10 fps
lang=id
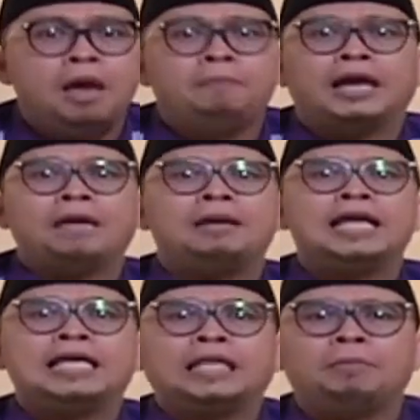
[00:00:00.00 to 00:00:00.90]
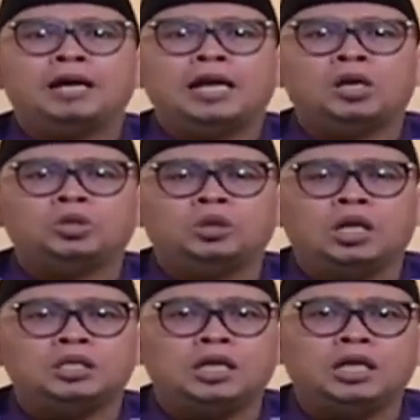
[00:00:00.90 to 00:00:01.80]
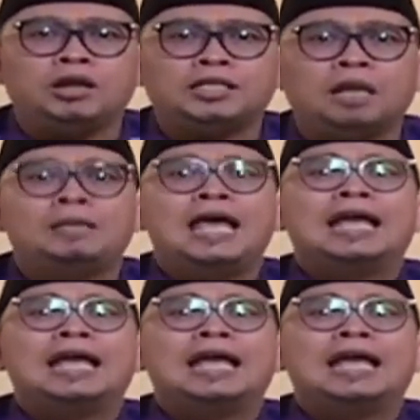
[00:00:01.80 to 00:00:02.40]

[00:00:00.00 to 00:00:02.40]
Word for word: Bagaimana kita mengenal Rasulullah Shallallahu Alaihi Wasallam?